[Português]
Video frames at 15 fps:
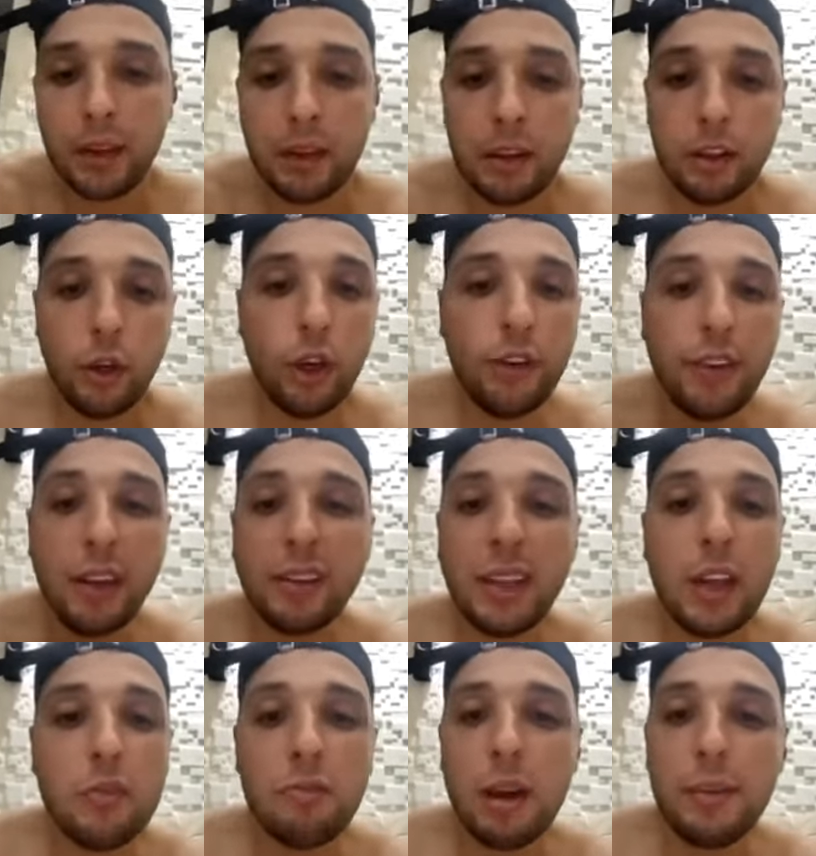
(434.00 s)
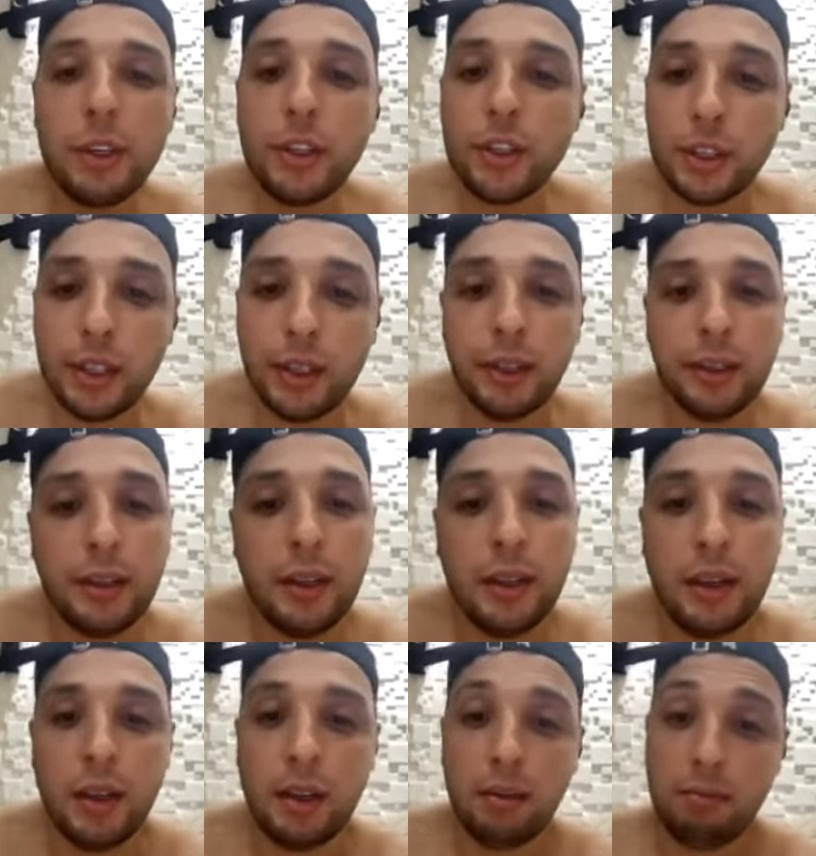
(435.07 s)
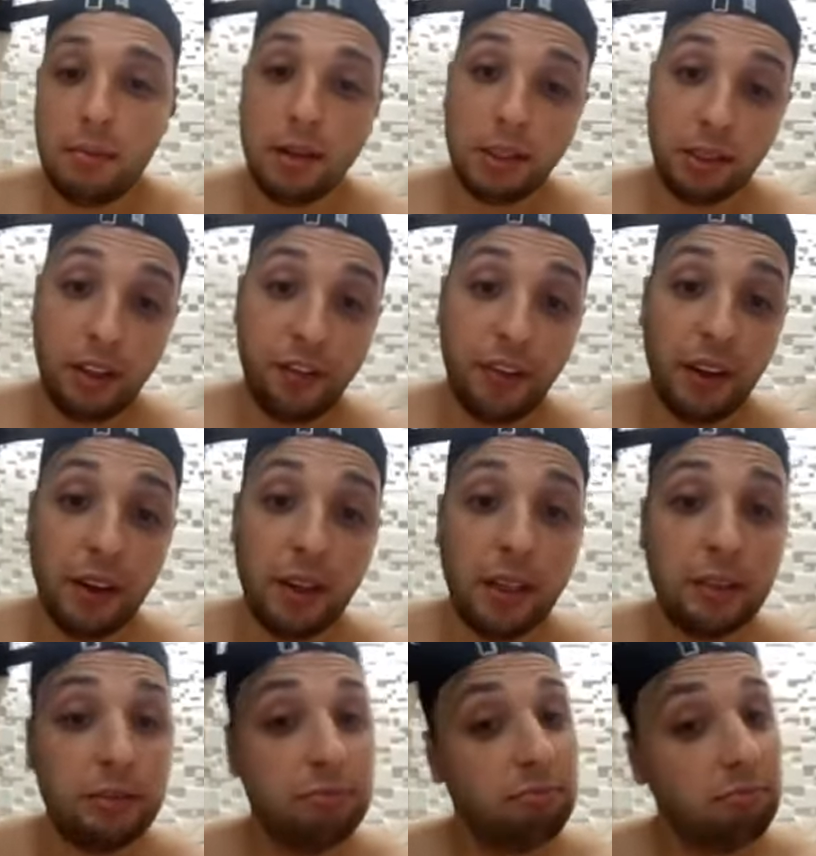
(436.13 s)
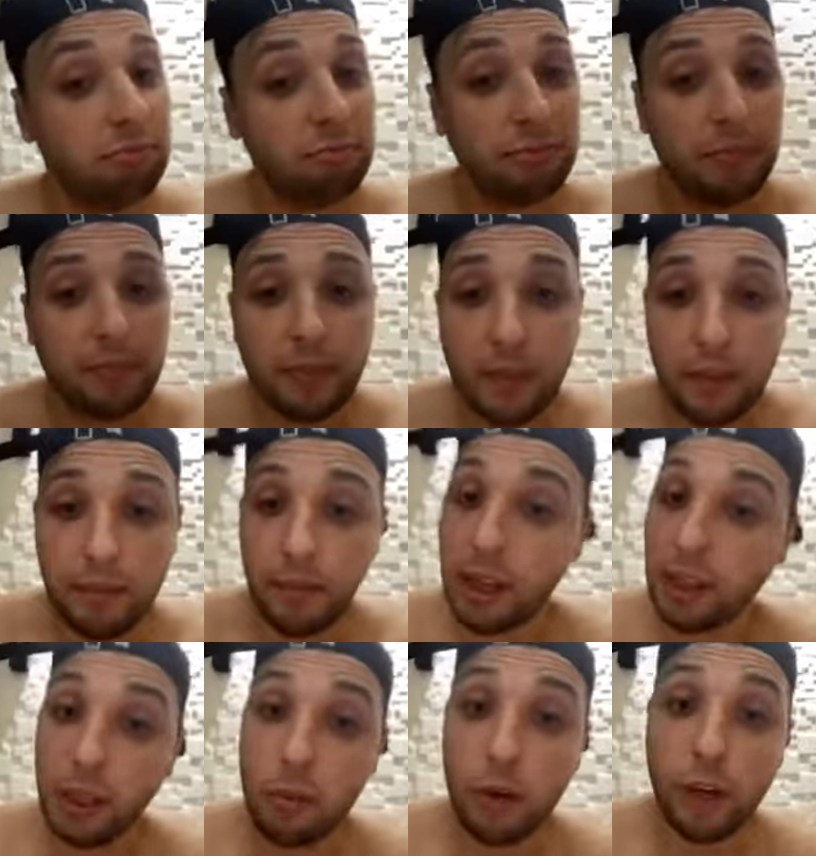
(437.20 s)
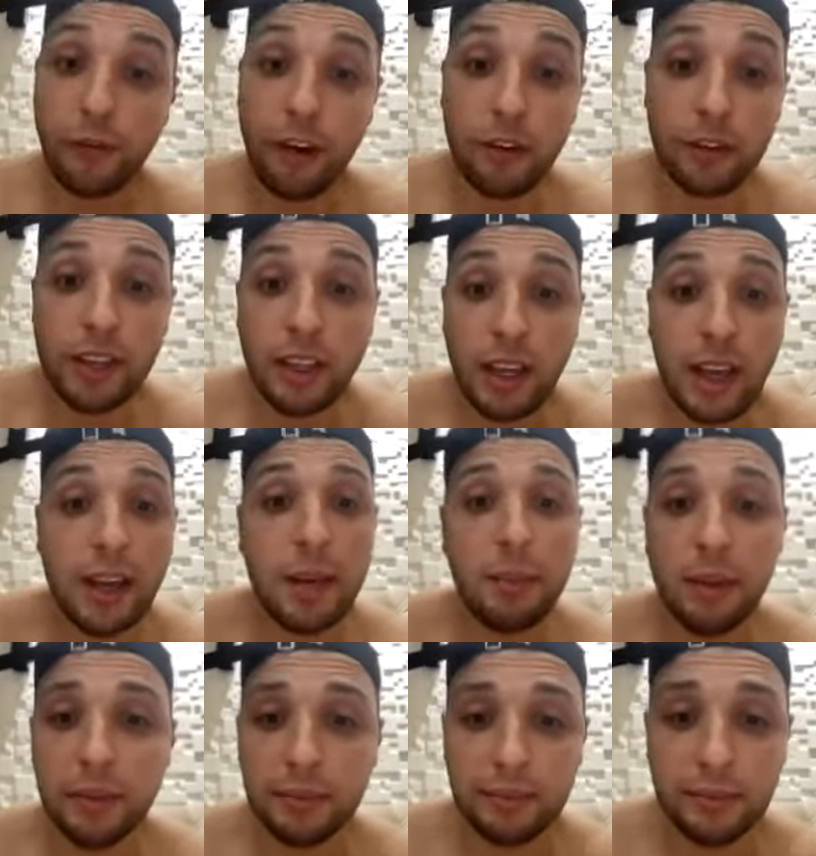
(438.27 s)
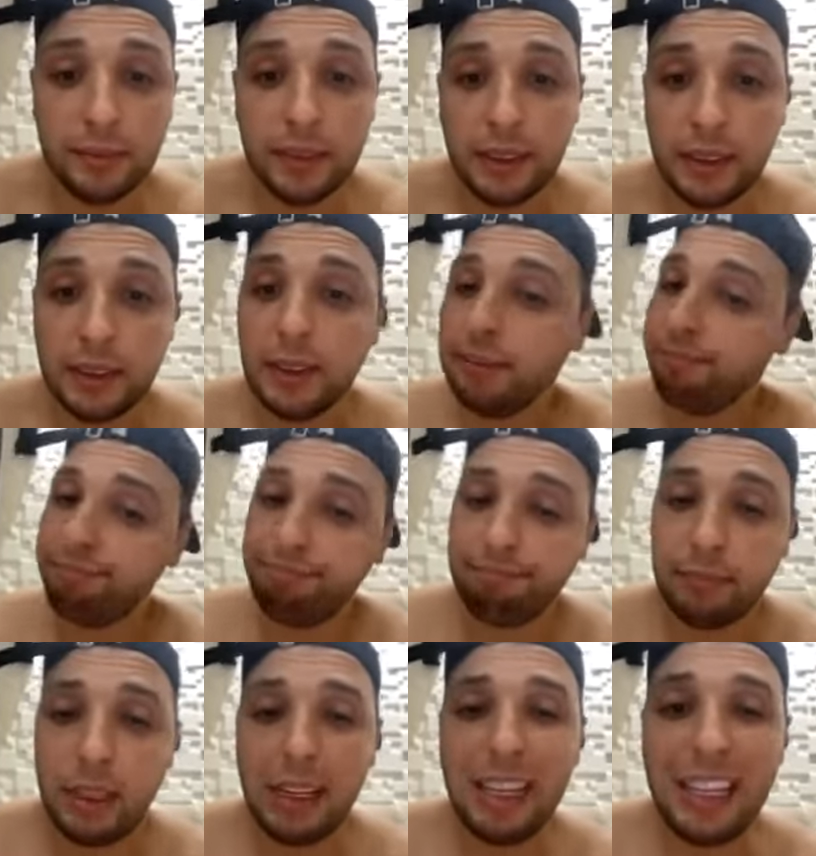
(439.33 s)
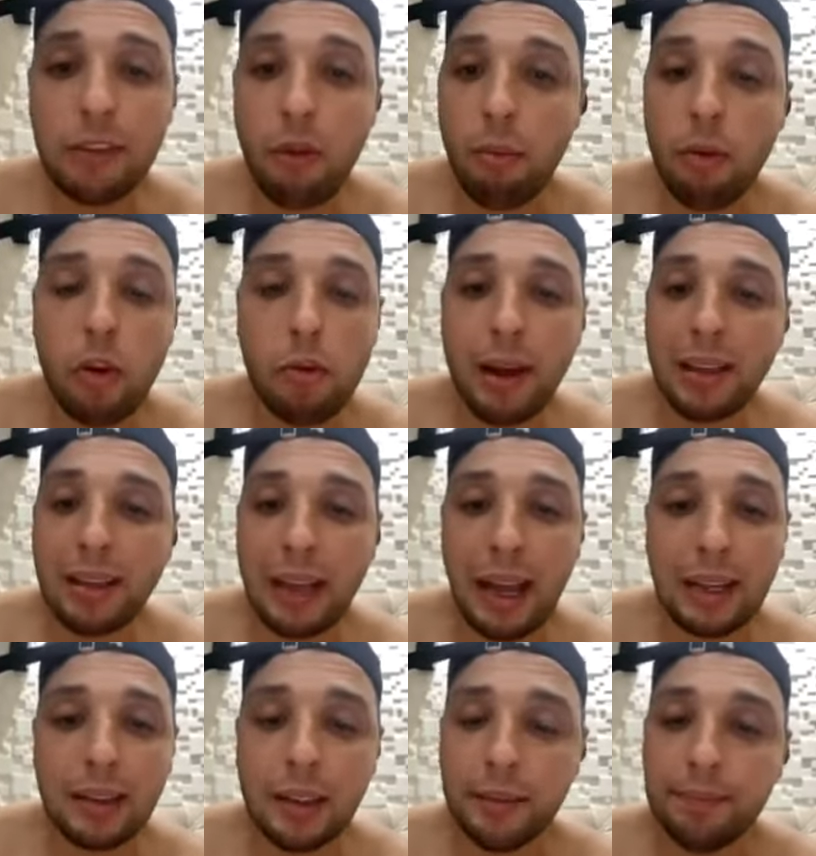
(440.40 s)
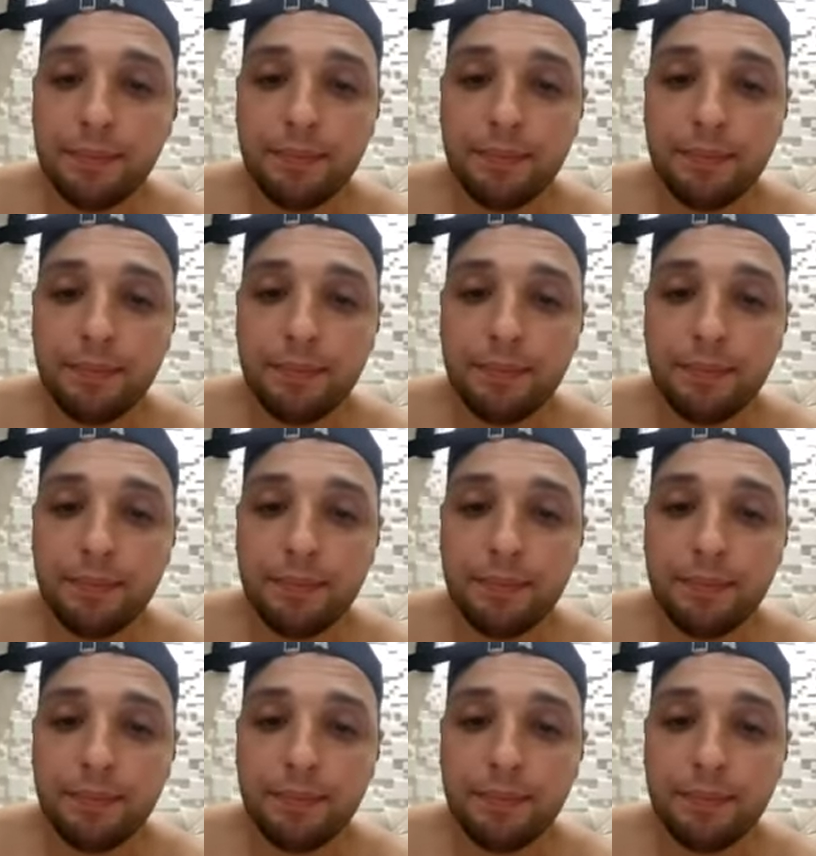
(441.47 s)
Não inventei uma mentira. Mas o que você está falando quem tem boca fala o que quer, né, mano? Língua é bom com batata.